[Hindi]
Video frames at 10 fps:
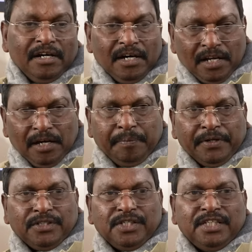अलग
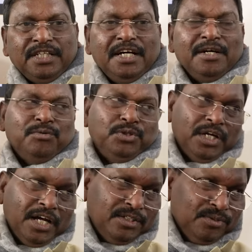परिस्थिति है कुछ
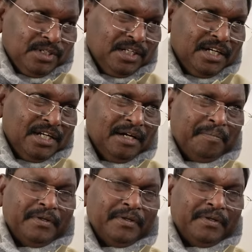राज्यों के लिए अलग